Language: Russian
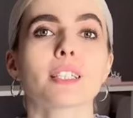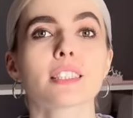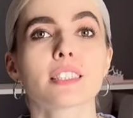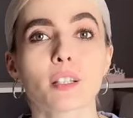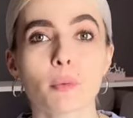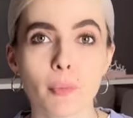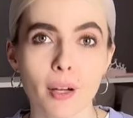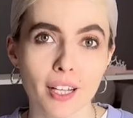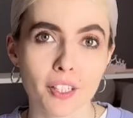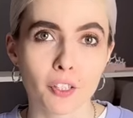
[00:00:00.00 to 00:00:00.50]

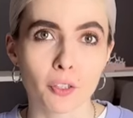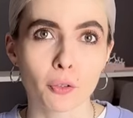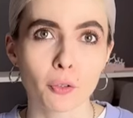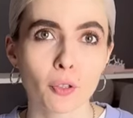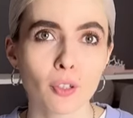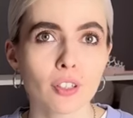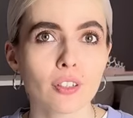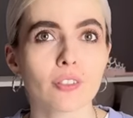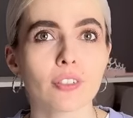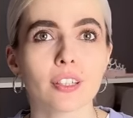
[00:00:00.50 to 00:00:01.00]
сама
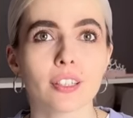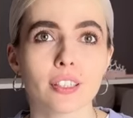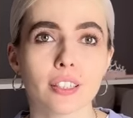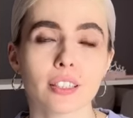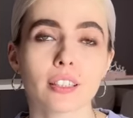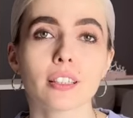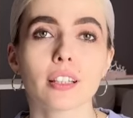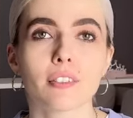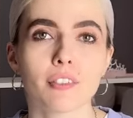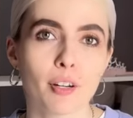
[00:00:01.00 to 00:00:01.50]
Егорова и
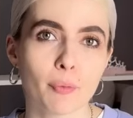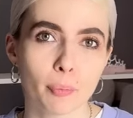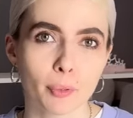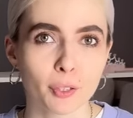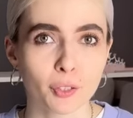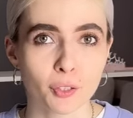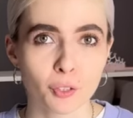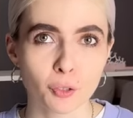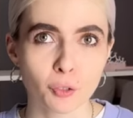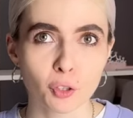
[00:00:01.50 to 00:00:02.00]
глава
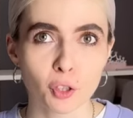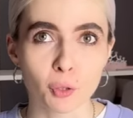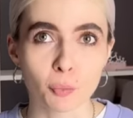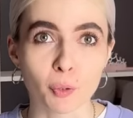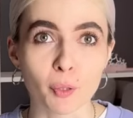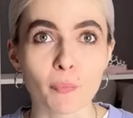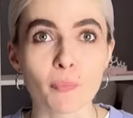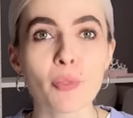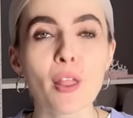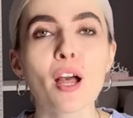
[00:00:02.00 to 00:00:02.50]

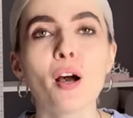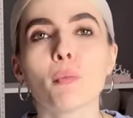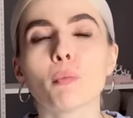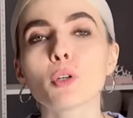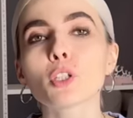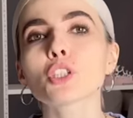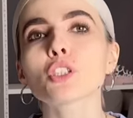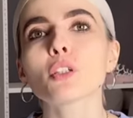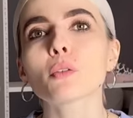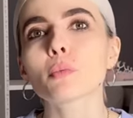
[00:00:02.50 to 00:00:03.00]
пресс-службы.
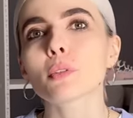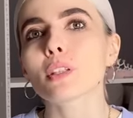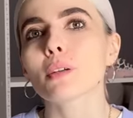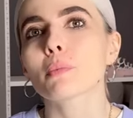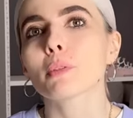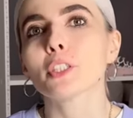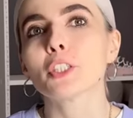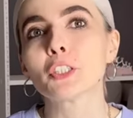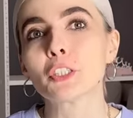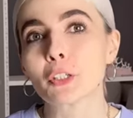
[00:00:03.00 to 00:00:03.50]
Можно было
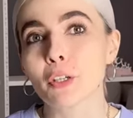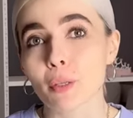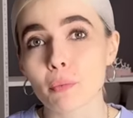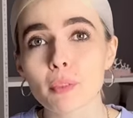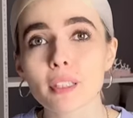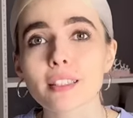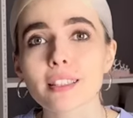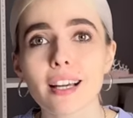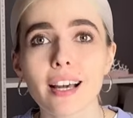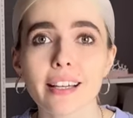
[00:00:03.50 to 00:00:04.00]
бы еще
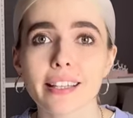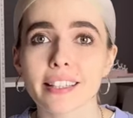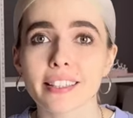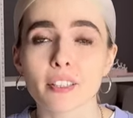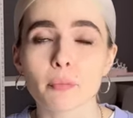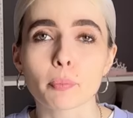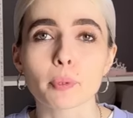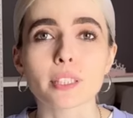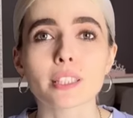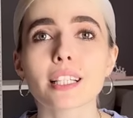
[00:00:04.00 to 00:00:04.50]
комментарий
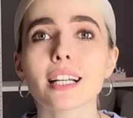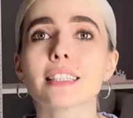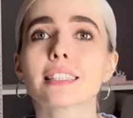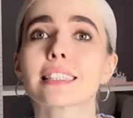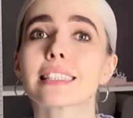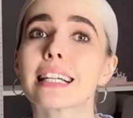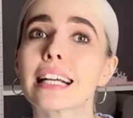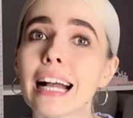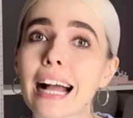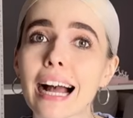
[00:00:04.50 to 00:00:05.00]
написать,
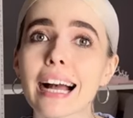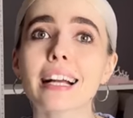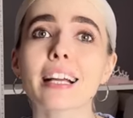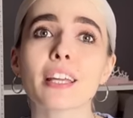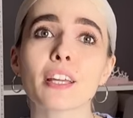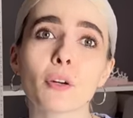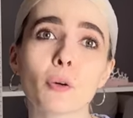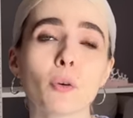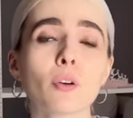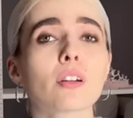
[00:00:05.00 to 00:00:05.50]
как
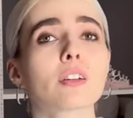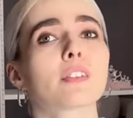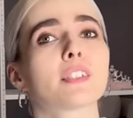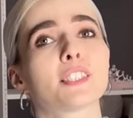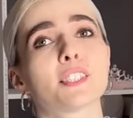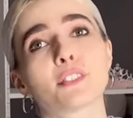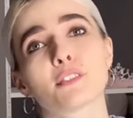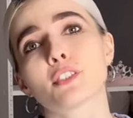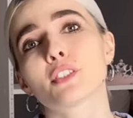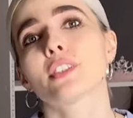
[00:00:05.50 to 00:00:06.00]
Егорова
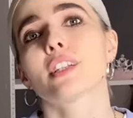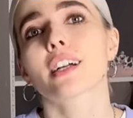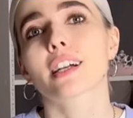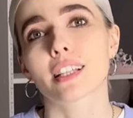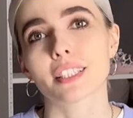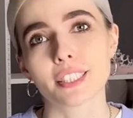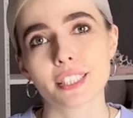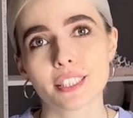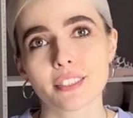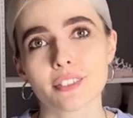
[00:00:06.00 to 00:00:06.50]
сегодня
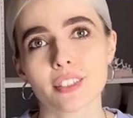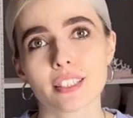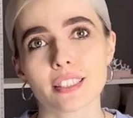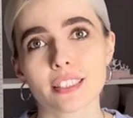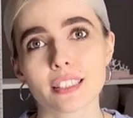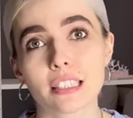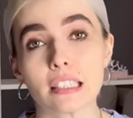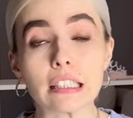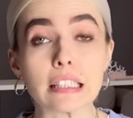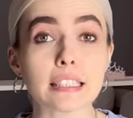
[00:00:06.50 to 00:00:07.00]
красиво
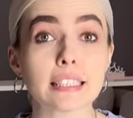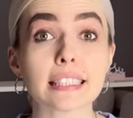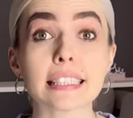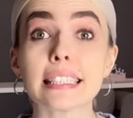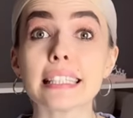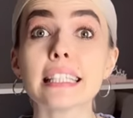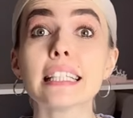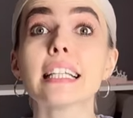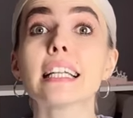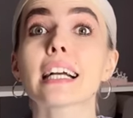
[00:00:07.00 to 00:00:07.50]
оделась.
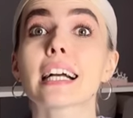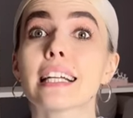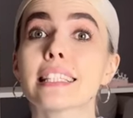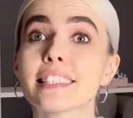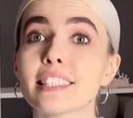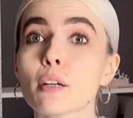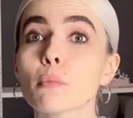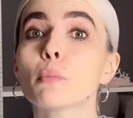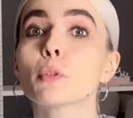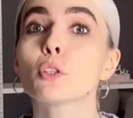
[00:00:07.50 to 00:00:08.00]
Или
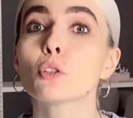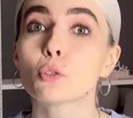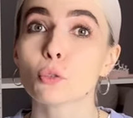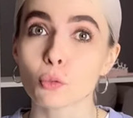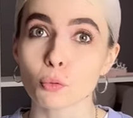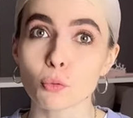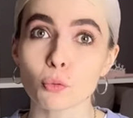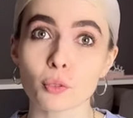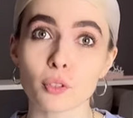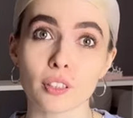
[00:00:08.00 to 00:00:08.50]
хотя бы бы
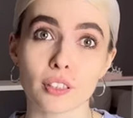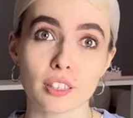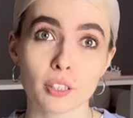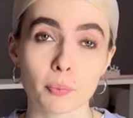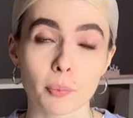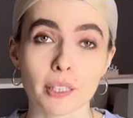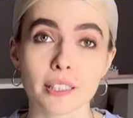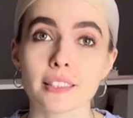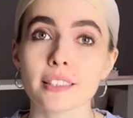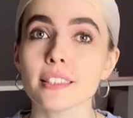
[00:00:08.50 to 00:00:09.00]
тут
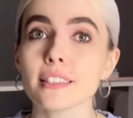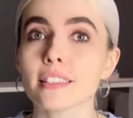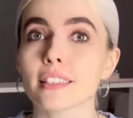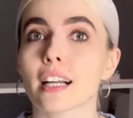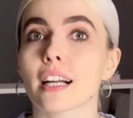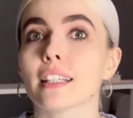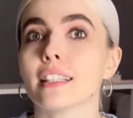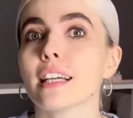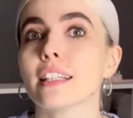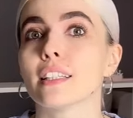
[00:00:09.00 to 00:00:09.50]
спросить,
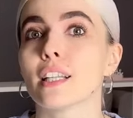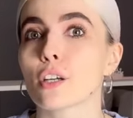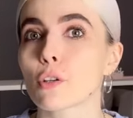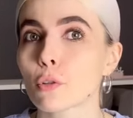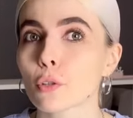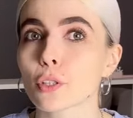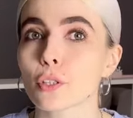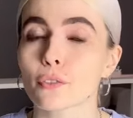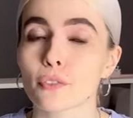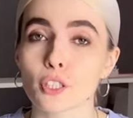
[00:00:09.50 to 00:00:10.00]
когда
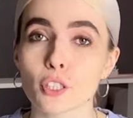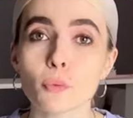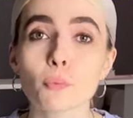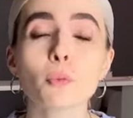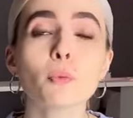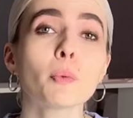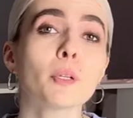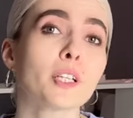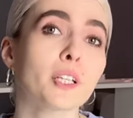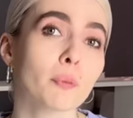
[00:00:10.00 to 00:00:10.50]
дороги в
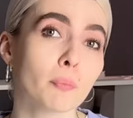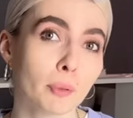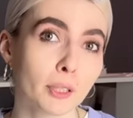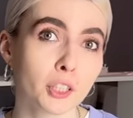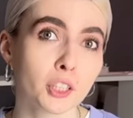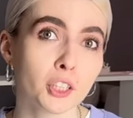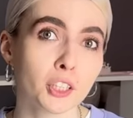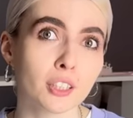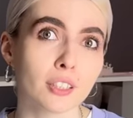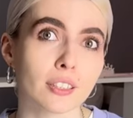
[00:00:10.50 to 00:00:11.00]
республике
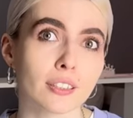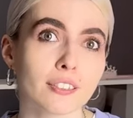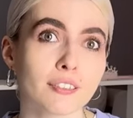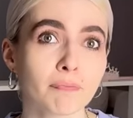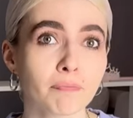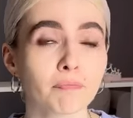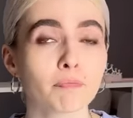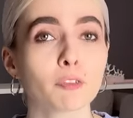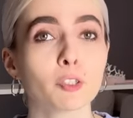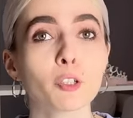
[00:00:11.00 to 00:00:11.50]
починят
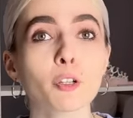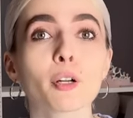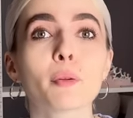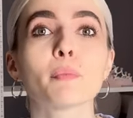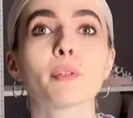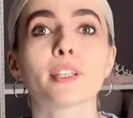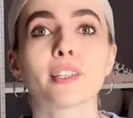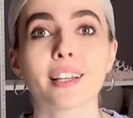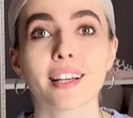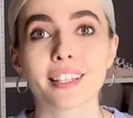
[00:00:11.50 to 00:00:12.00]
но
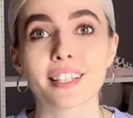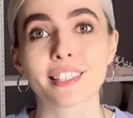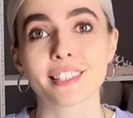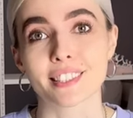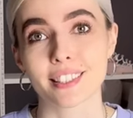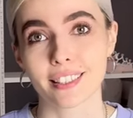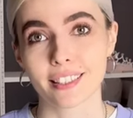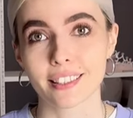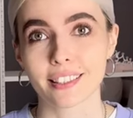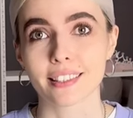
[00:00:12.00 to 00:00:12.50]
комментарии
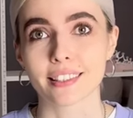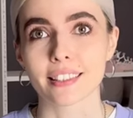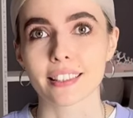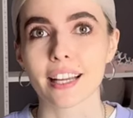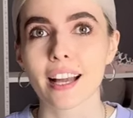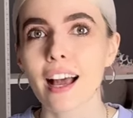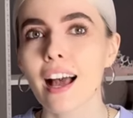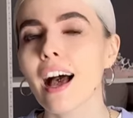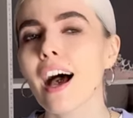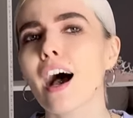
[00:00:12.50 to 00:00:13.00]
закрыты.
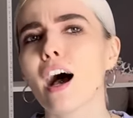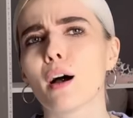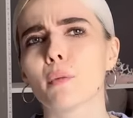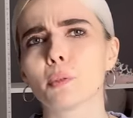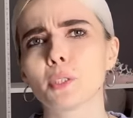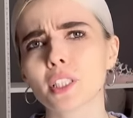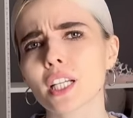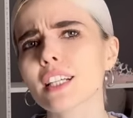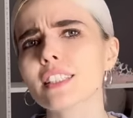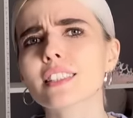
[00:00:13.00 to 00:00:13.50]

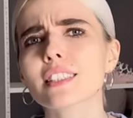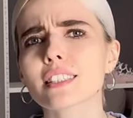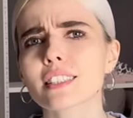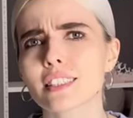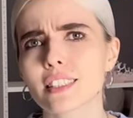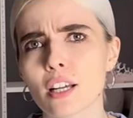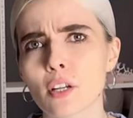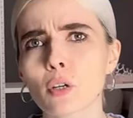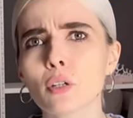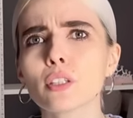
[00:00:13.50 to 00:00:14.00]
Общаться с
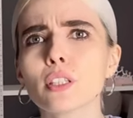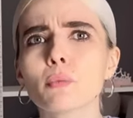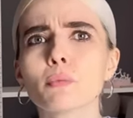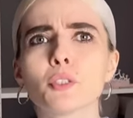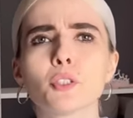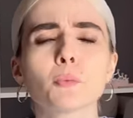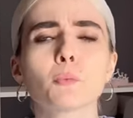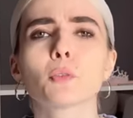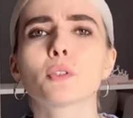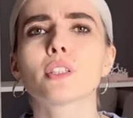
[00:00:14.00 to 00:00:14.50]
народом
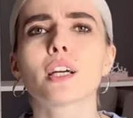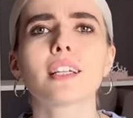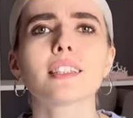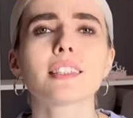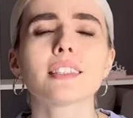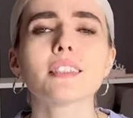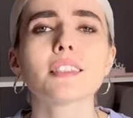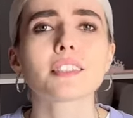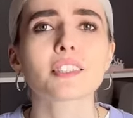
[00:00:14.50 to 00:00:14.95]
депутаты не